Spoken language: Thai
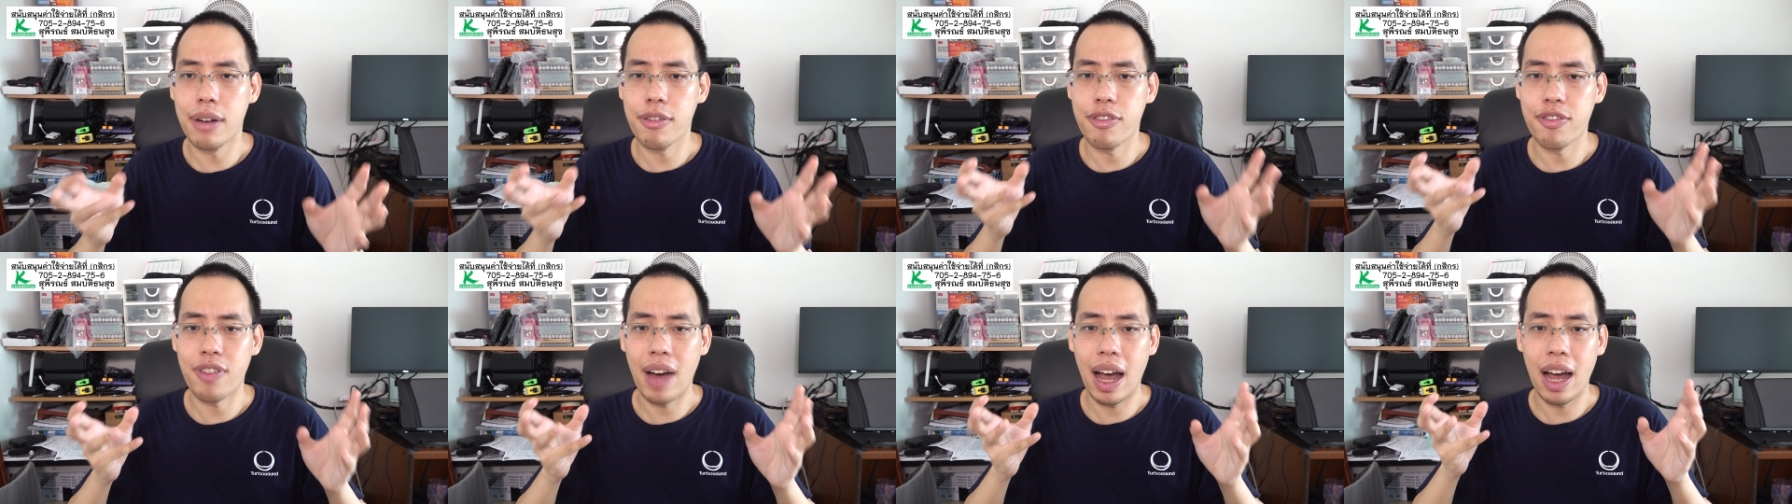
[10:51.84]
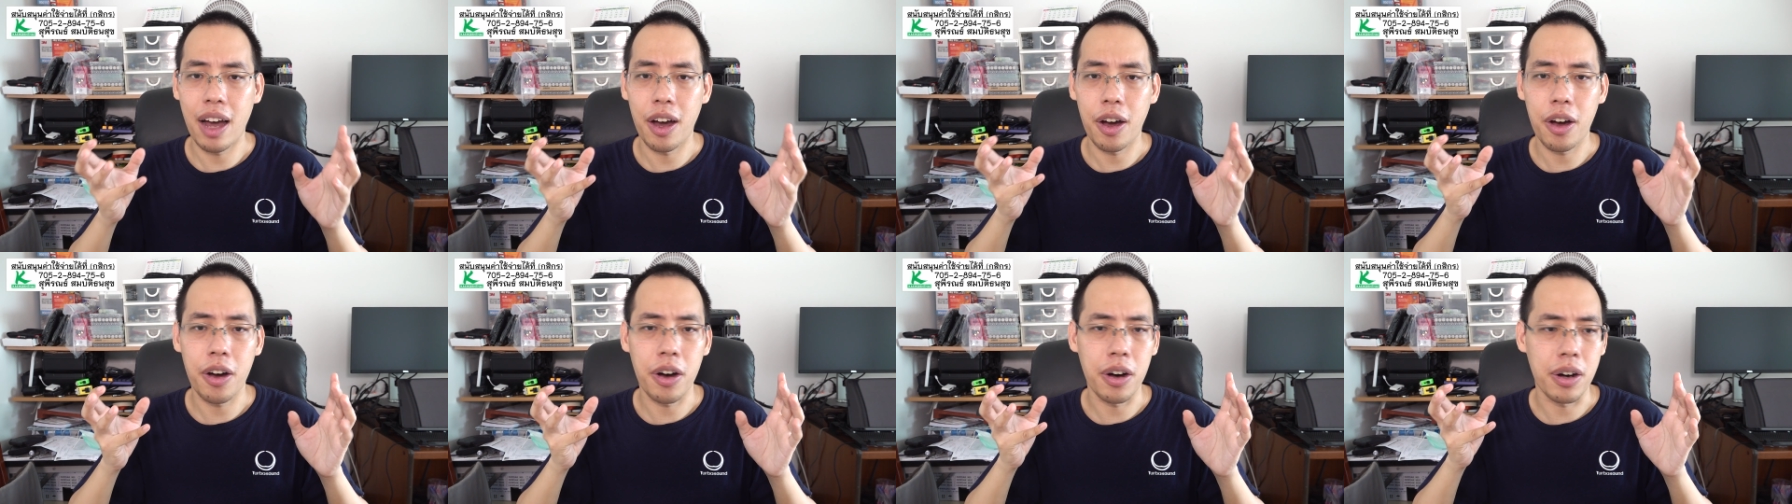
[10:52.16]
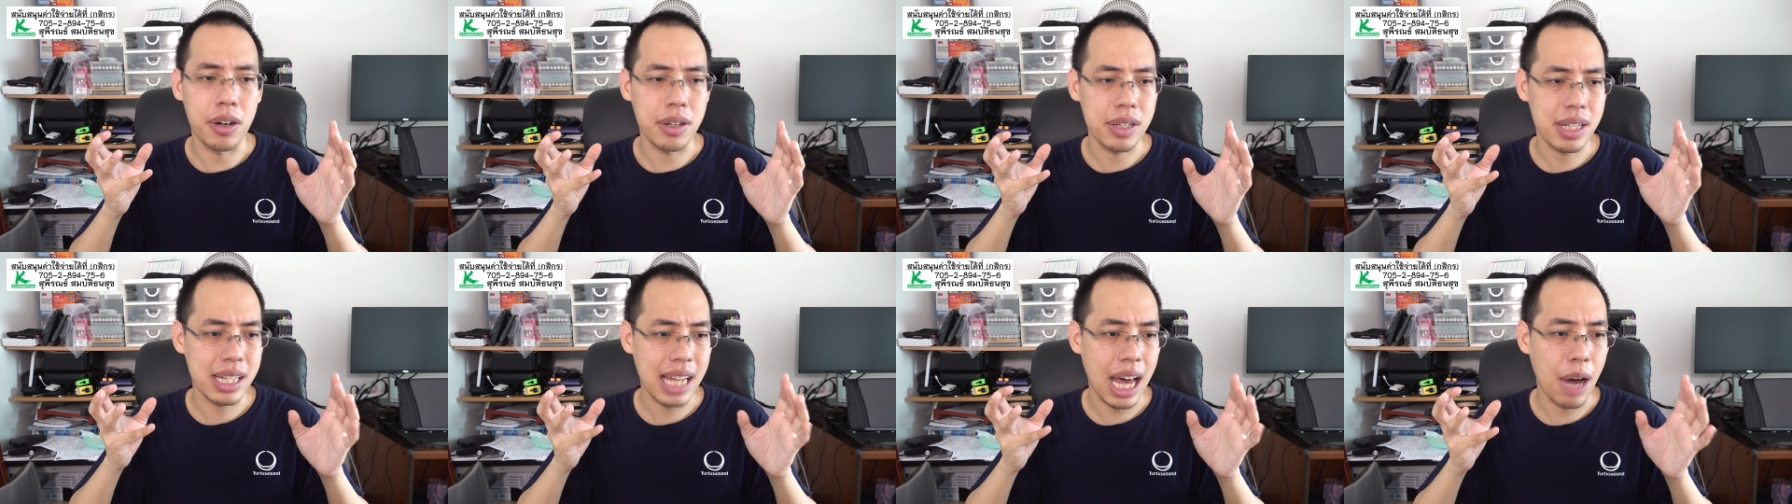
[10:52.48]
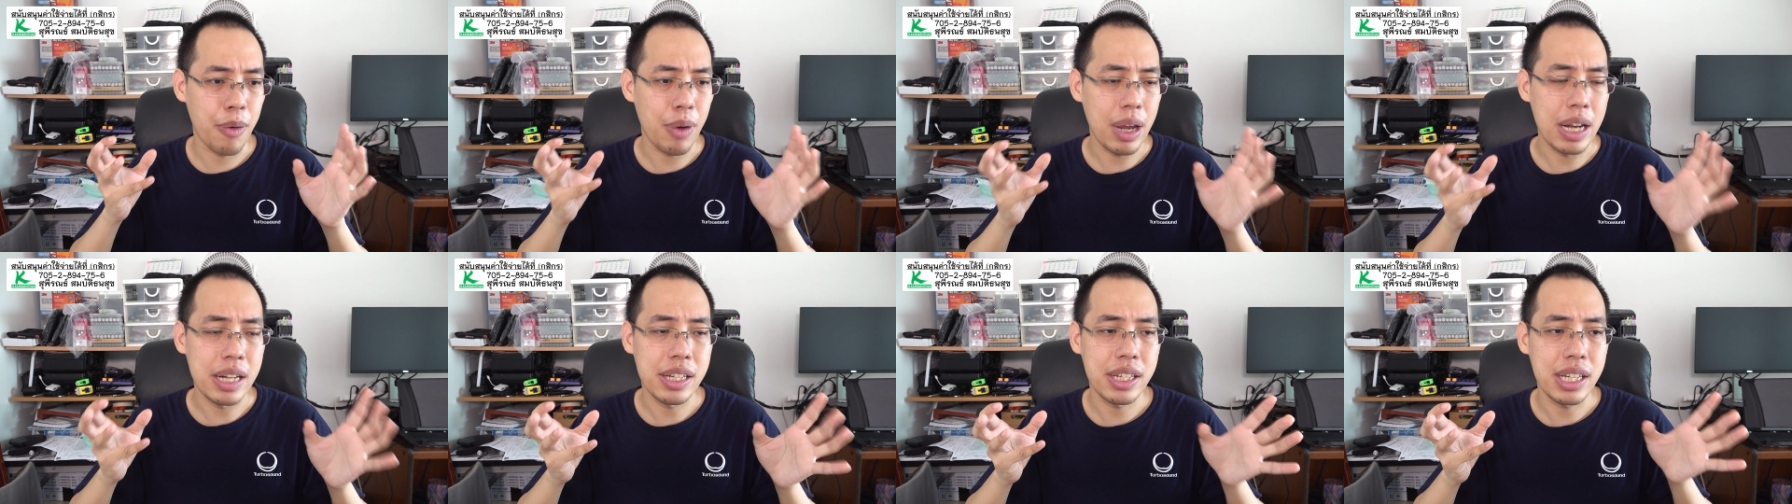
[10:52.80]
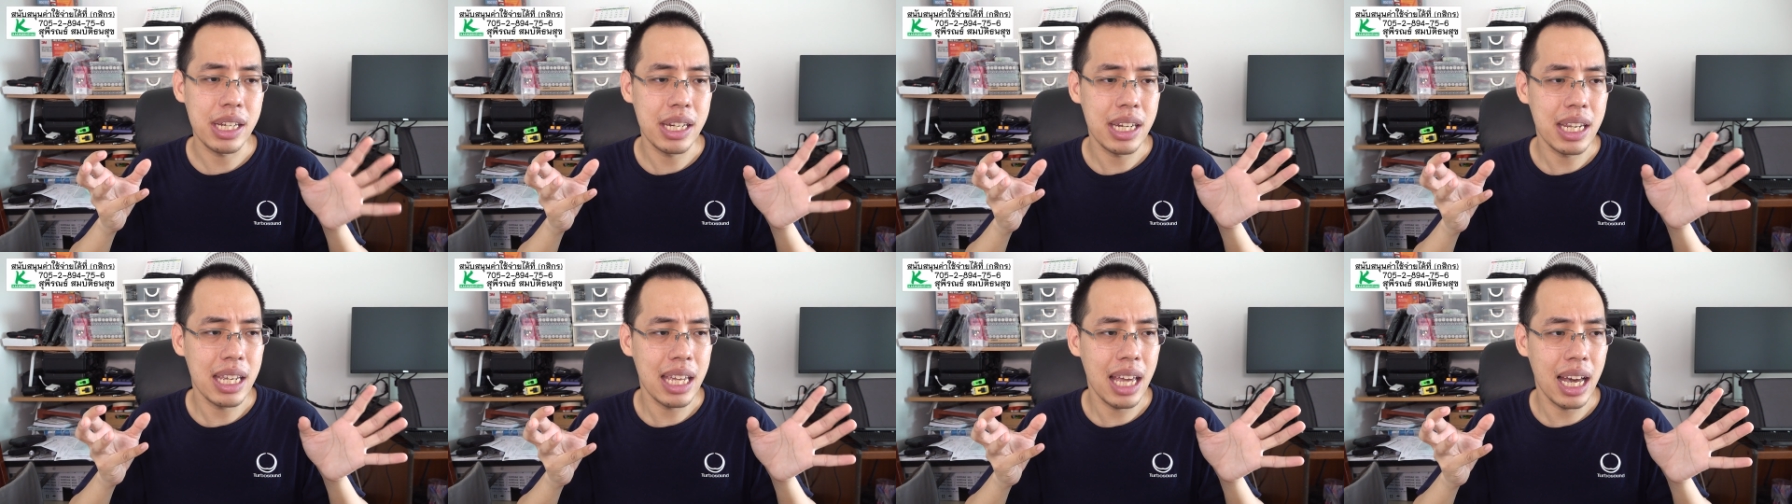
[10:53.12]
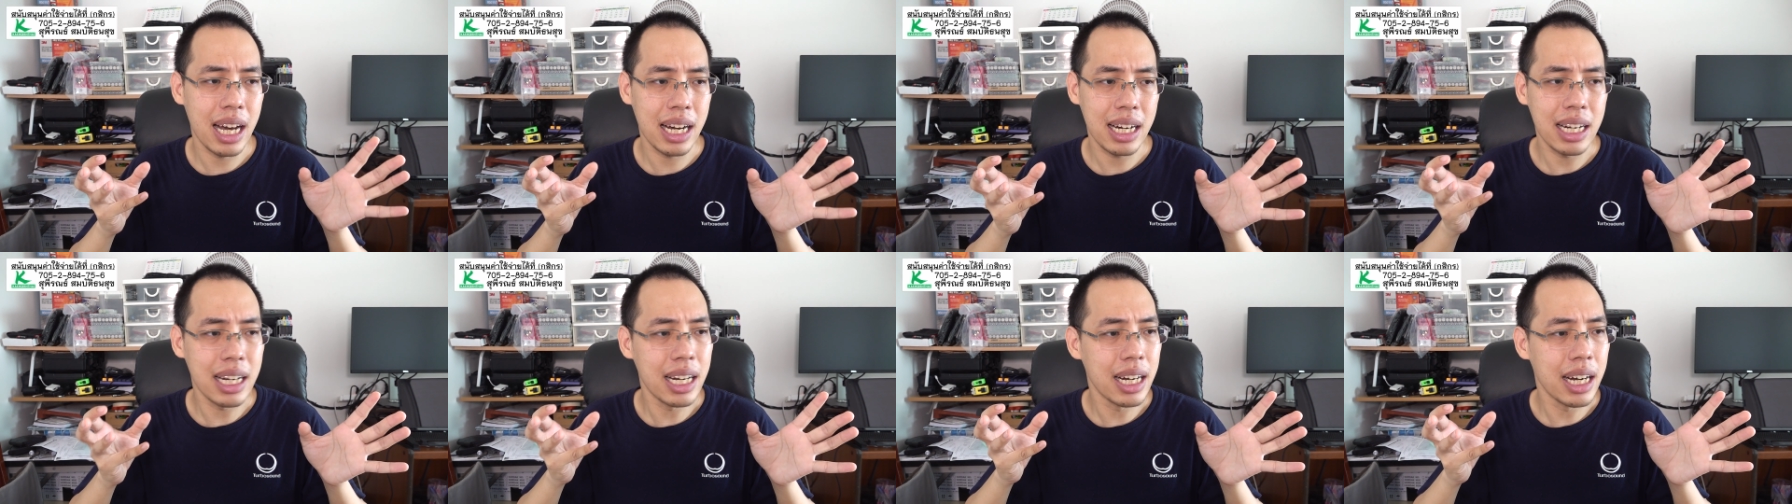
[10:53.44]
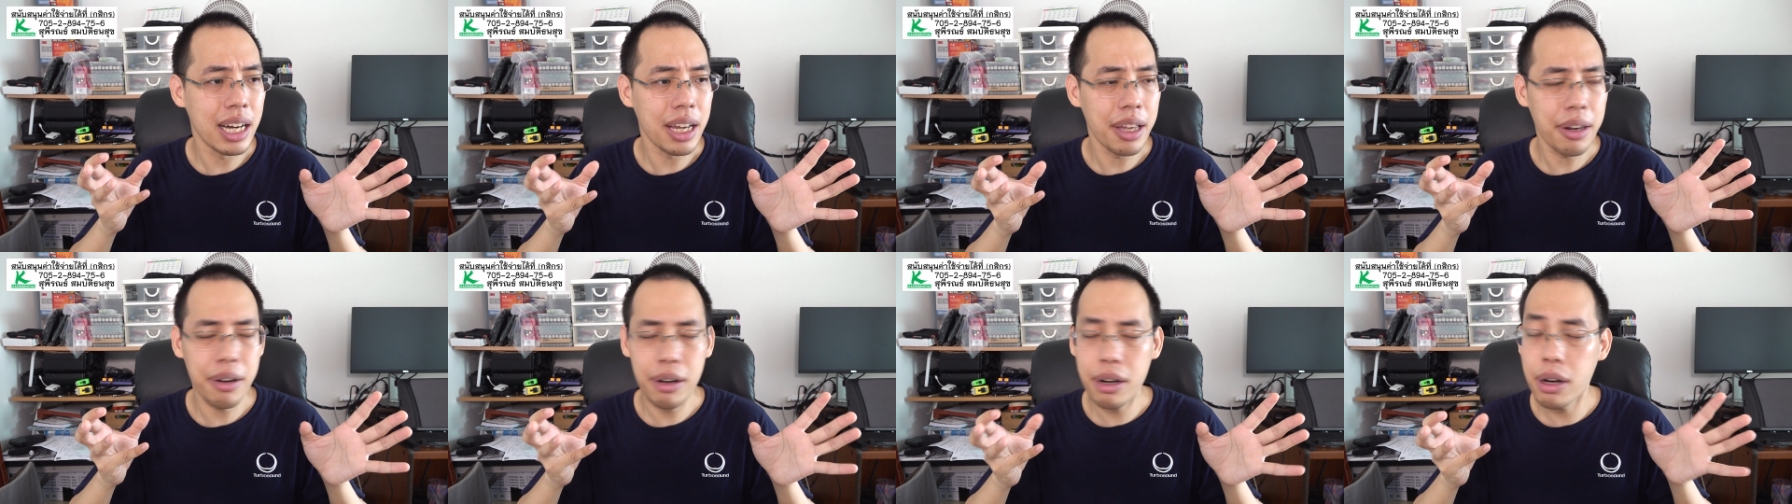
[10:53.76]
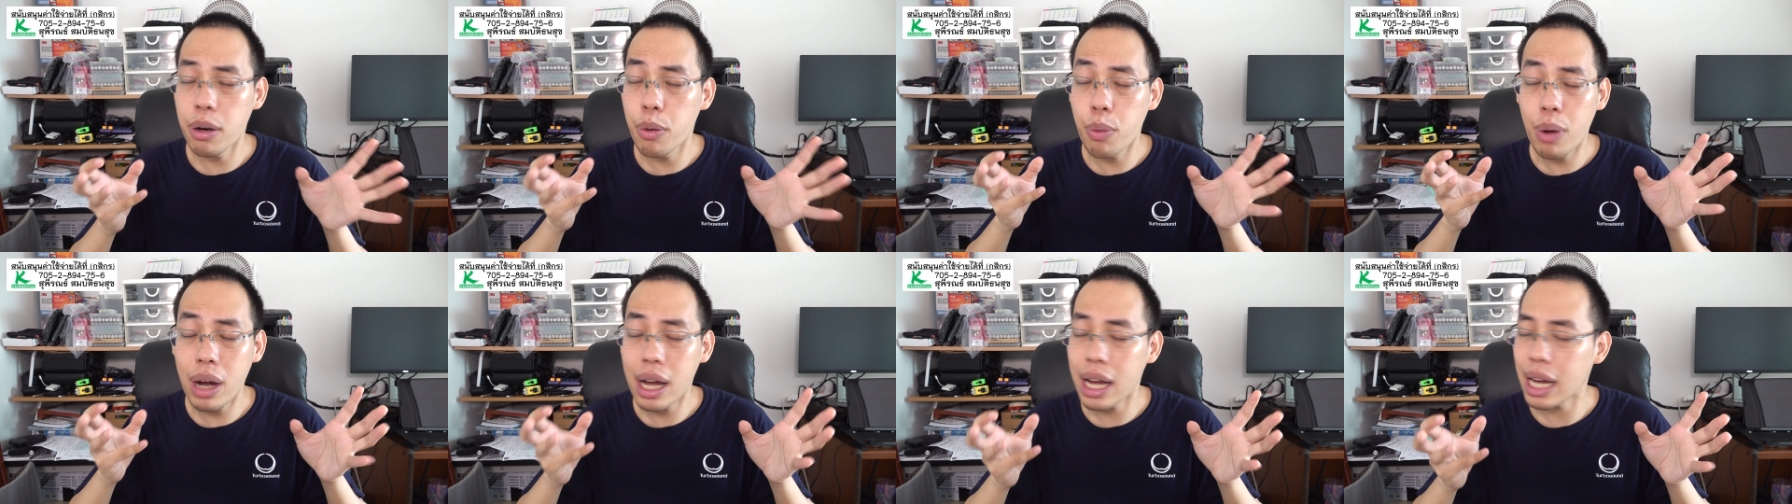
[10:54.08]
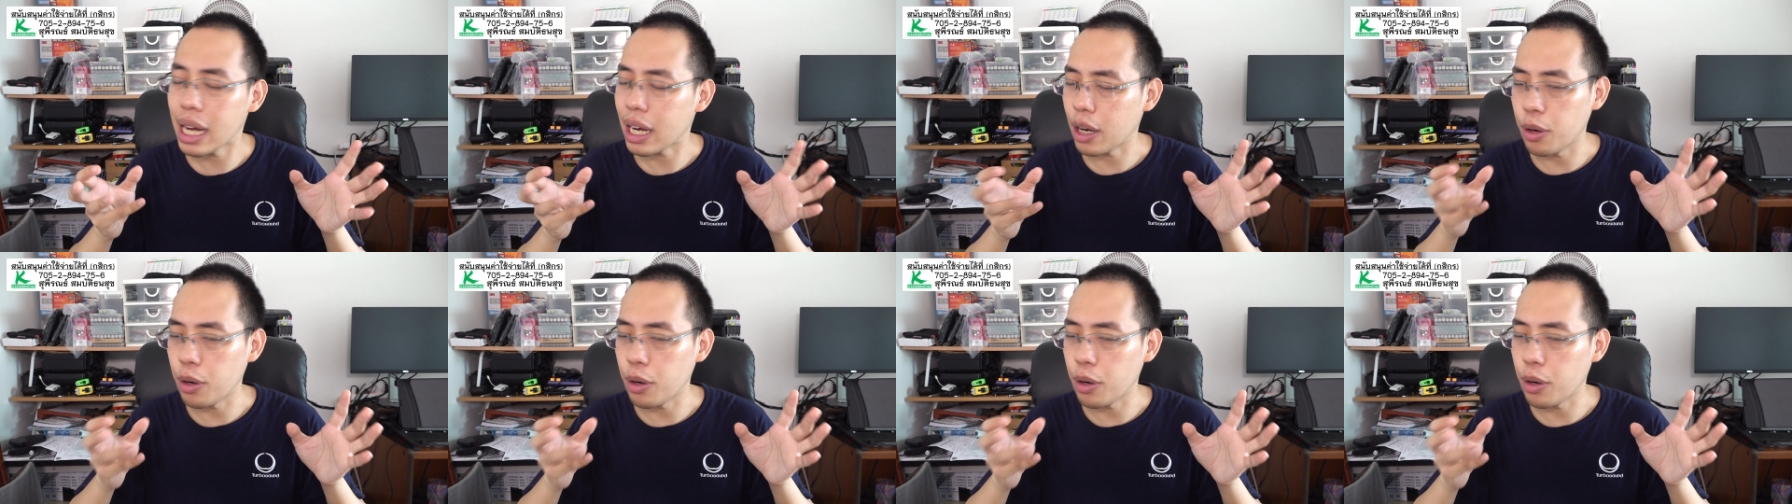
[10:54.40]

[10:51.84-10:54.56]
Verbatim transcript: ฝั่งของซาวเอนจิเนียร์เอ่ยหรือว่า